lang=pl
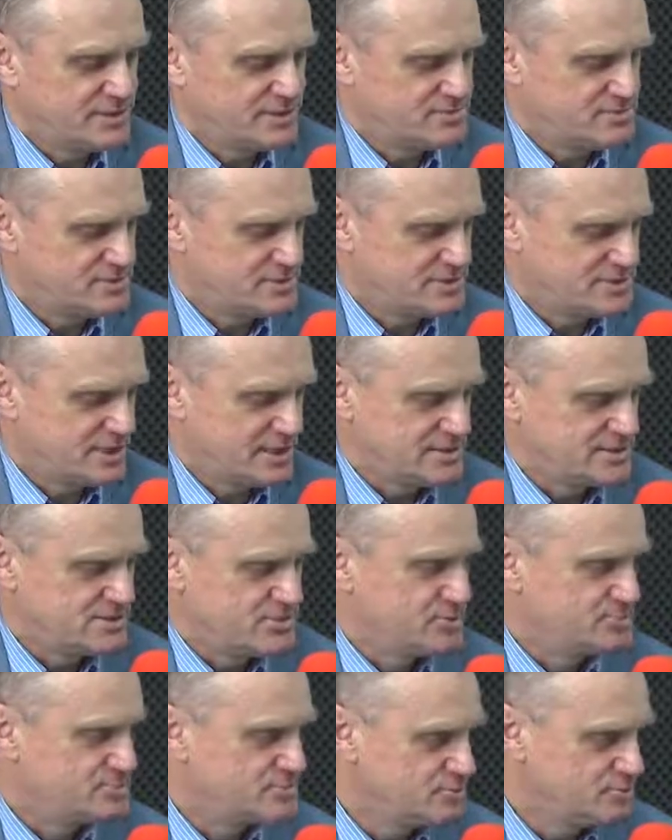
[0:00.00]
administracji
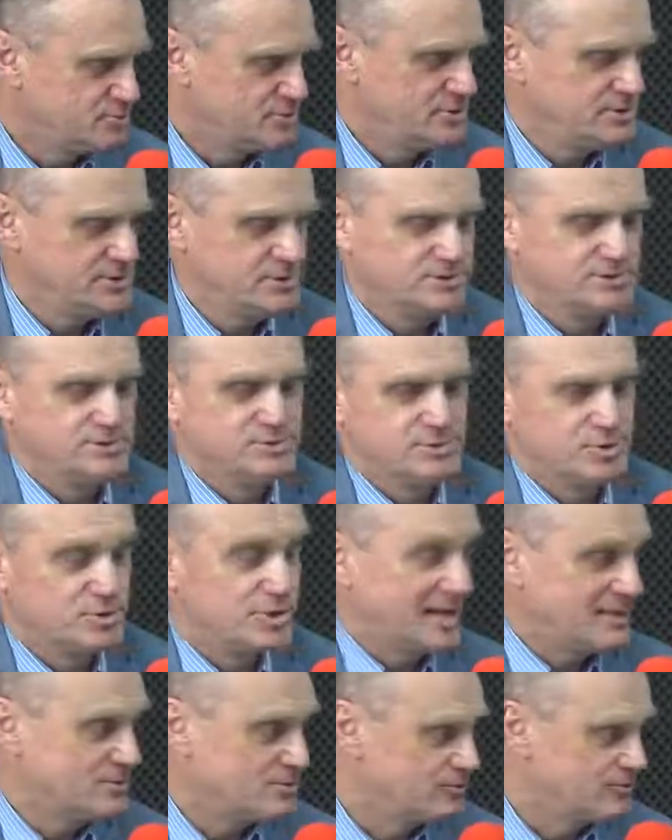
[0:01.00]
obsługi,
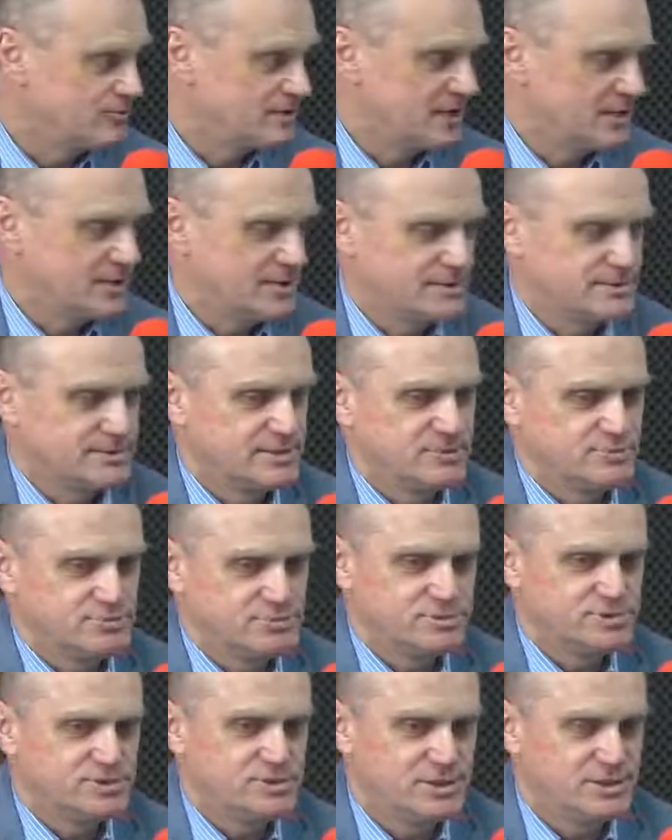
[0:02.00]
dodatków dla
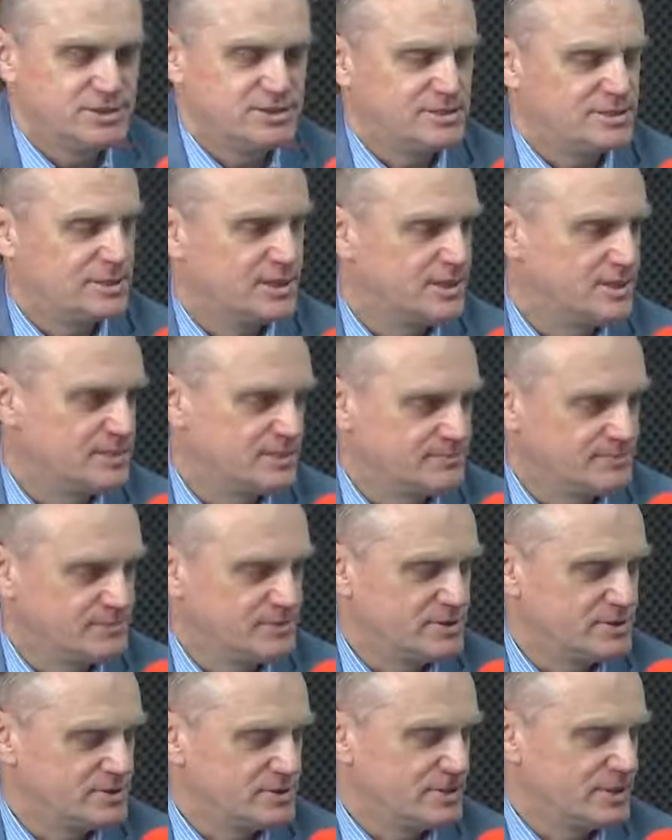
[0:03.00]
nauczycieli, dla
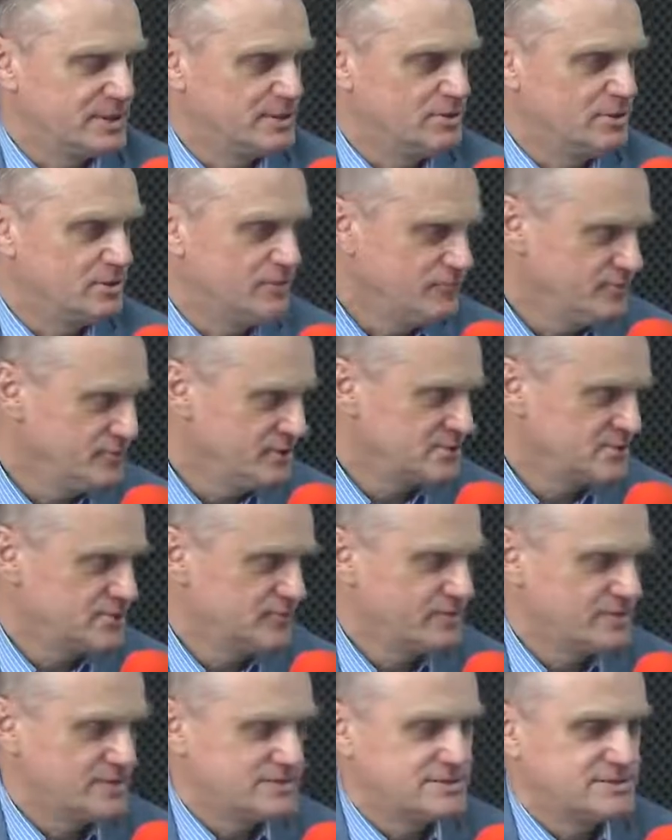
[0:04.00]
dyrektorów. Jest to
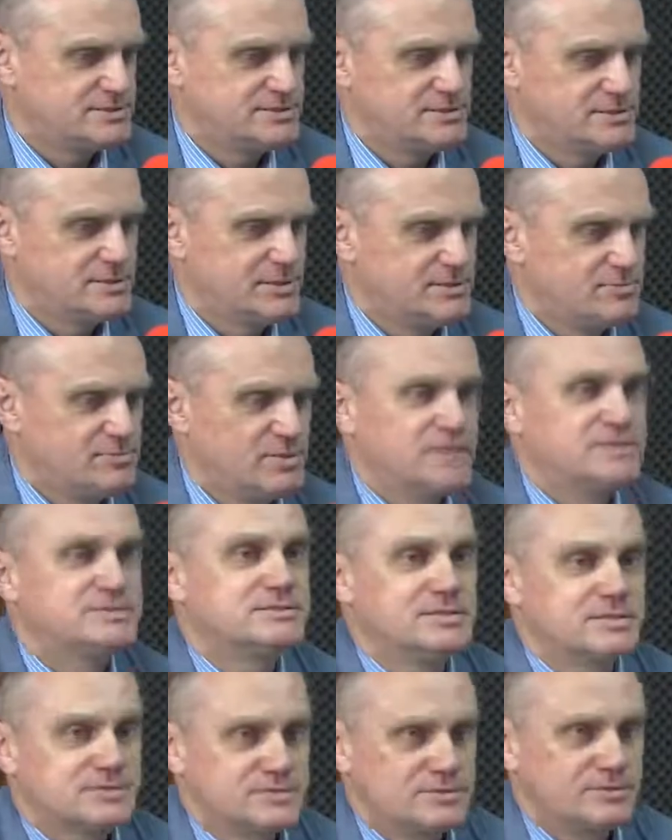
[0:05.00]
w gestii
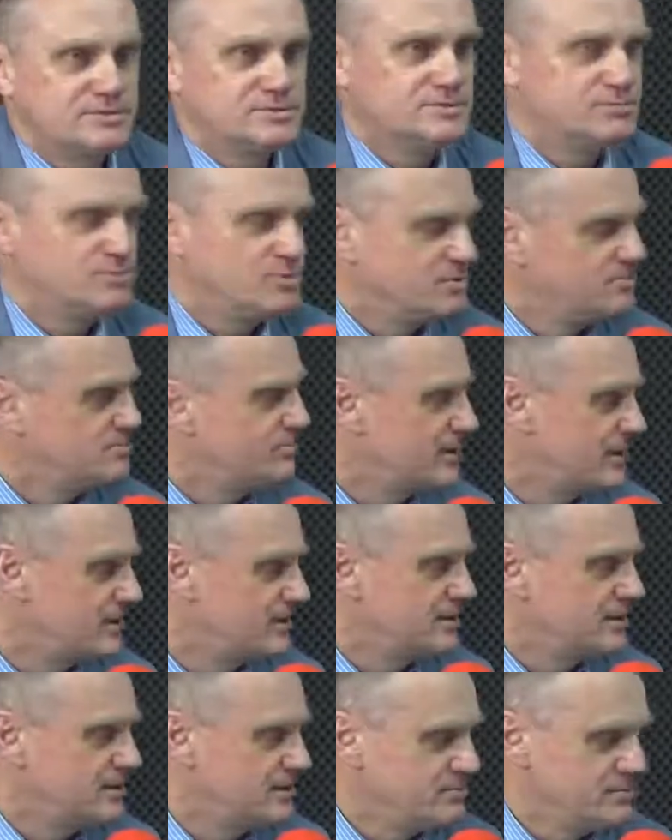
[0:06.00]
miasta, stąd moim
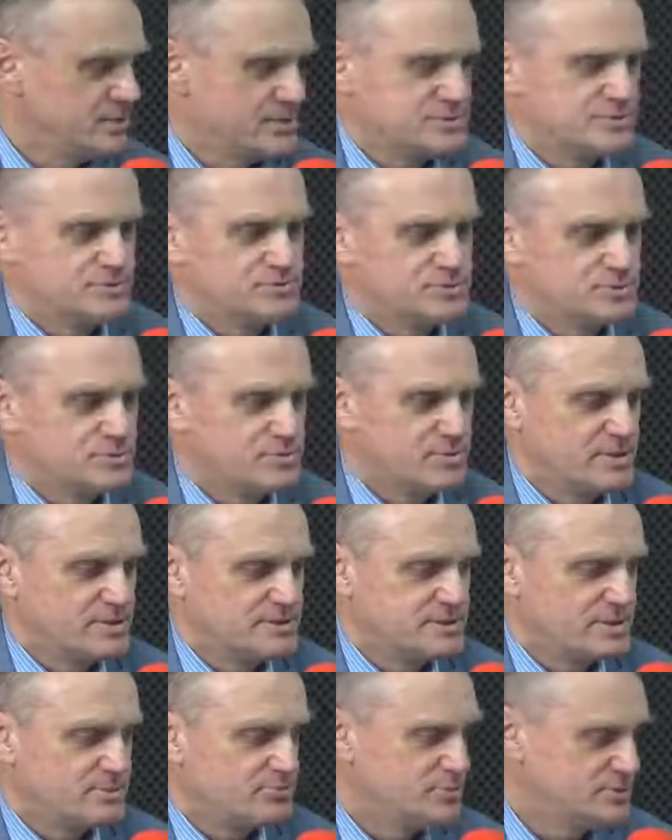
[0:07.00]
partnerem jest Urząd
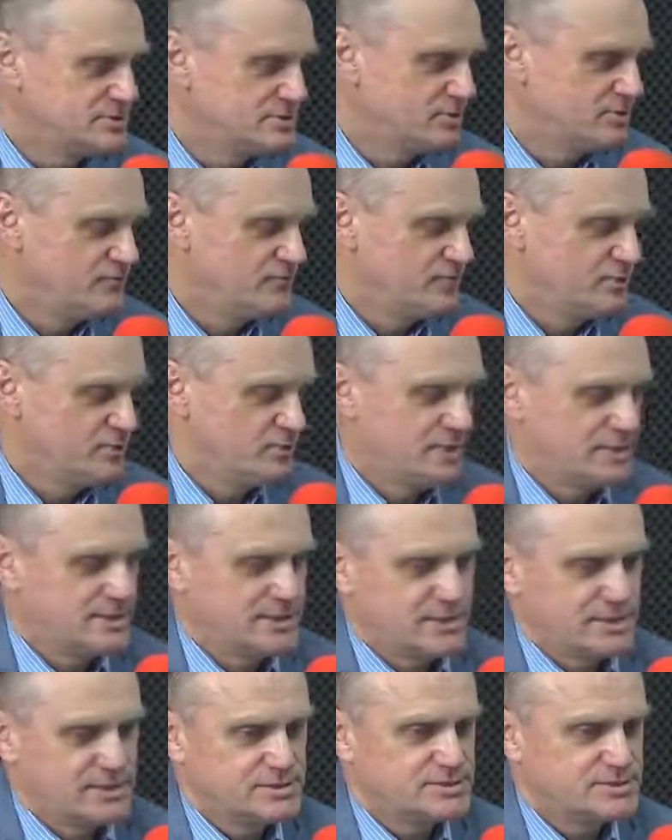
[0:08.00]
Miasta Płocka. Od wielu lat
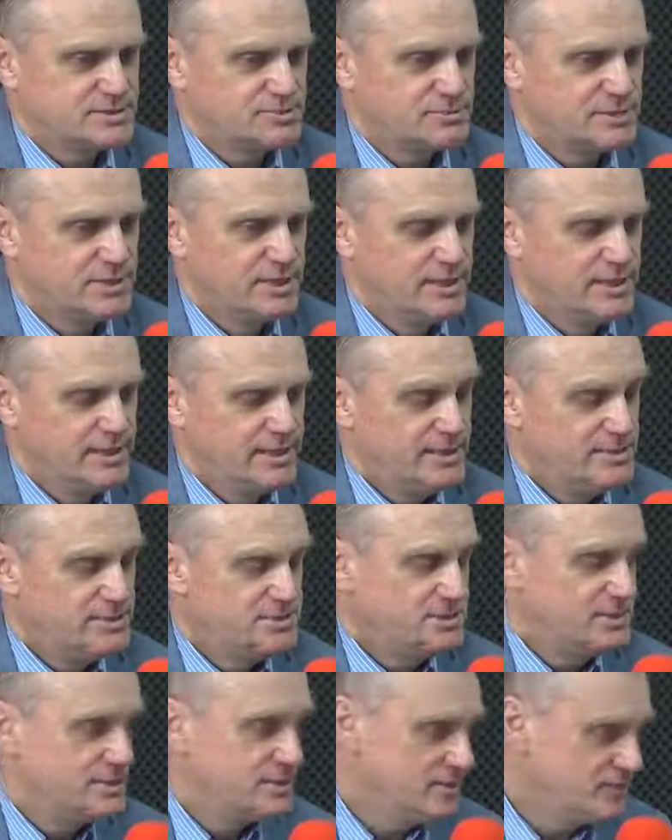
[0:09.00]
tak się
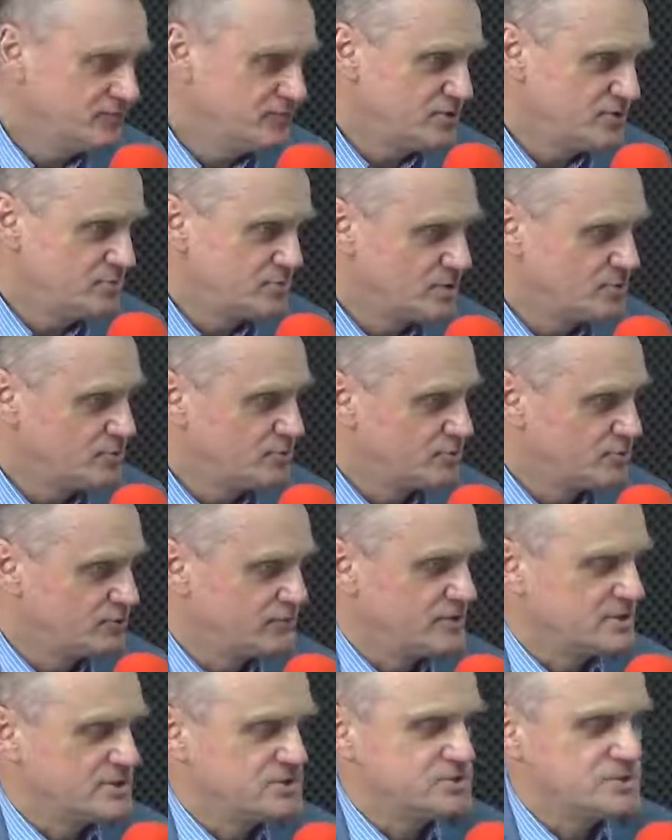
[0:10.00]
dzieje. No w tym roku
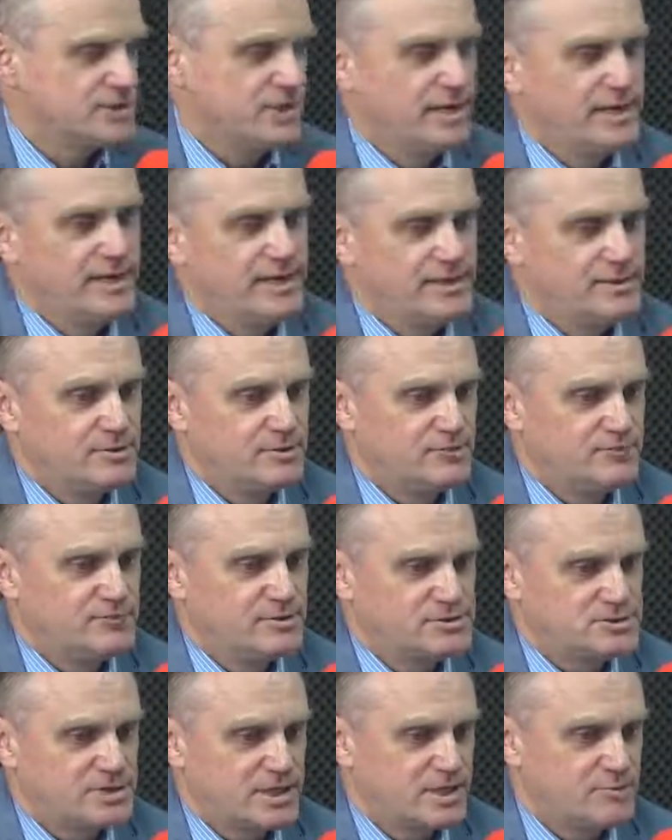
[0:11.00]
również,
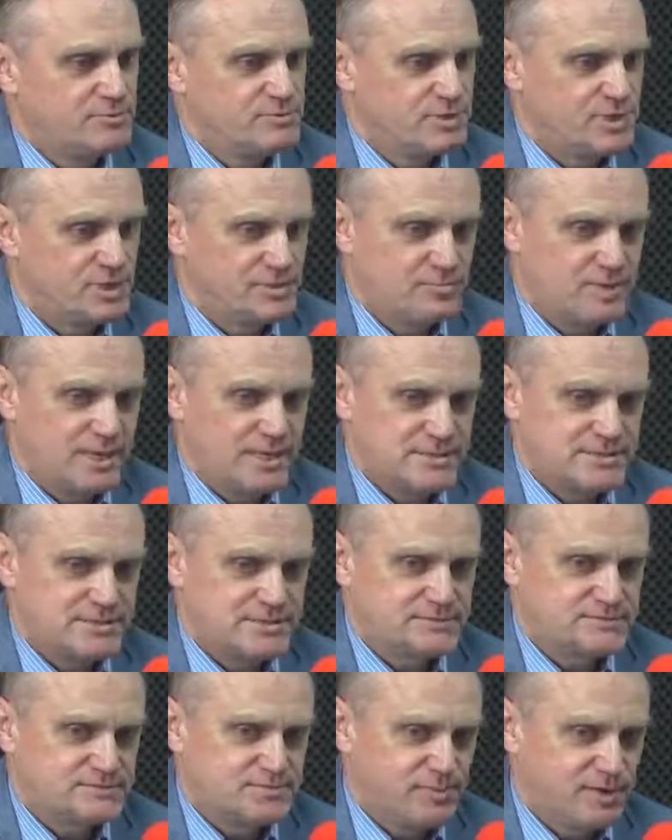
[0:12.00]
również taką
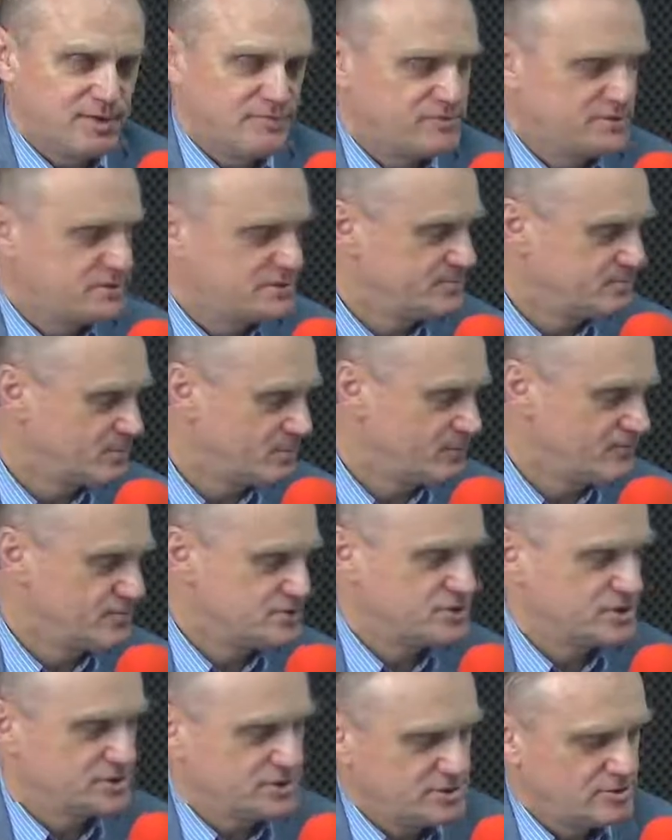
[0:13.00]
interpelację w sprawie tych
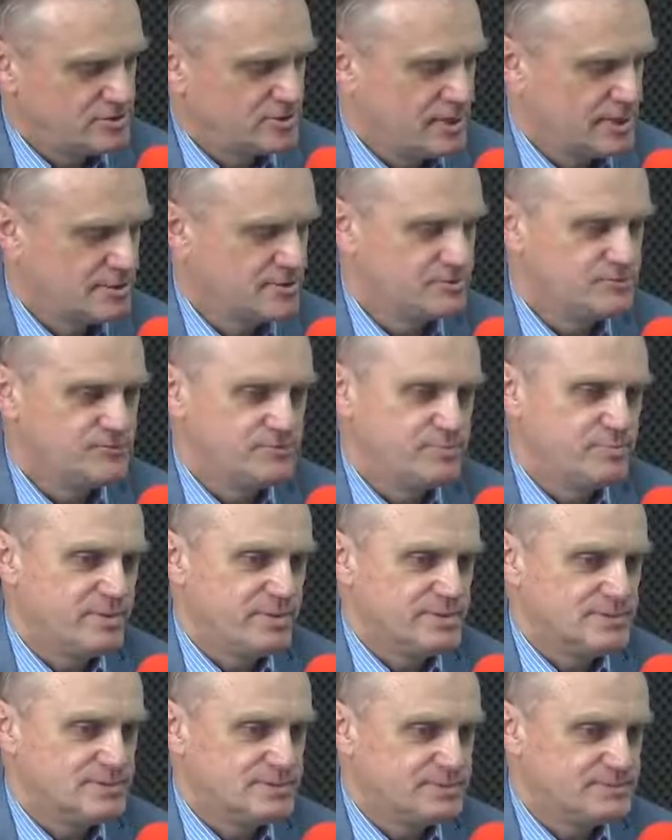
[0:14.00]
podwyżek i dodatków i
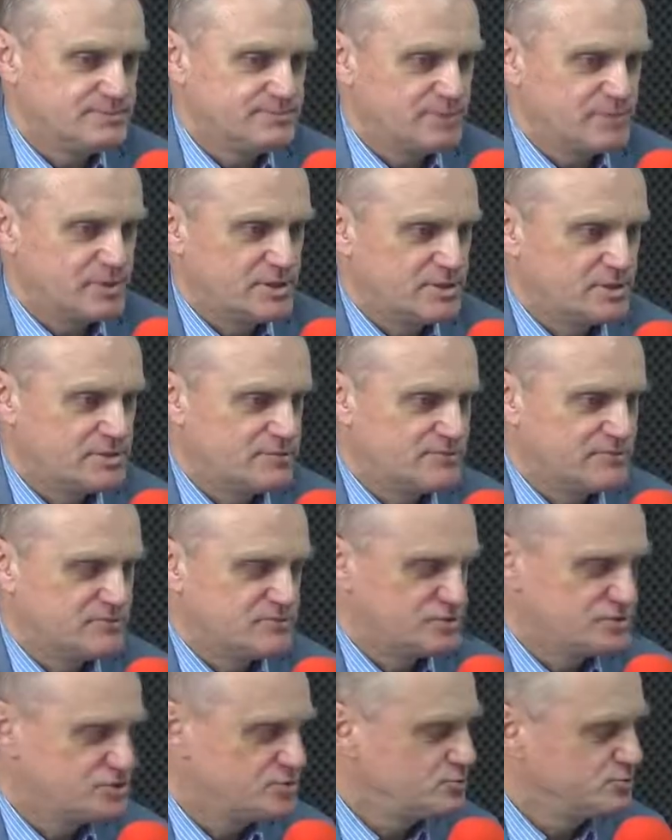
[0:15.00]
pensji y, we
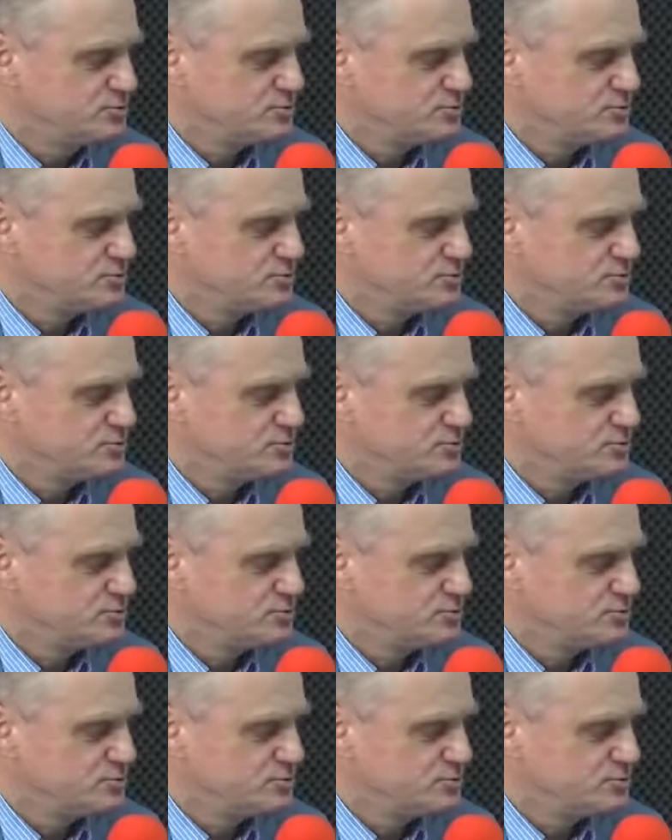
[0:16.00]
wrześniu